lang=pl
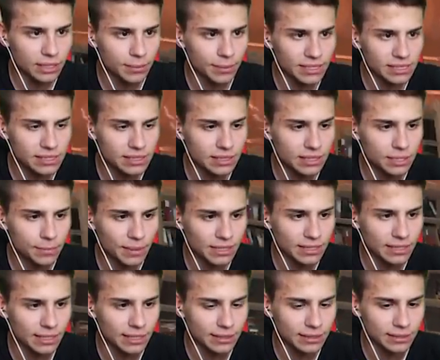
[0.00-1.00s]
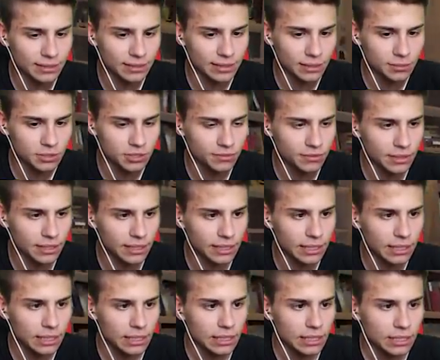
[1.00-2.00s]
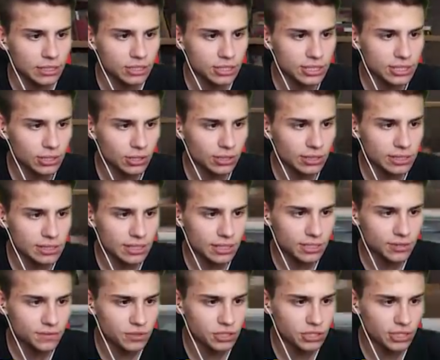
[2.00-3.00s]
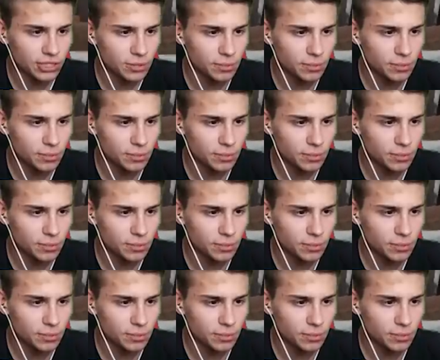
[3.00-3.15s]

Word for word: Chyba, chyba tędy, tak mi się wydaje, że stąd jest jakieś wyjście.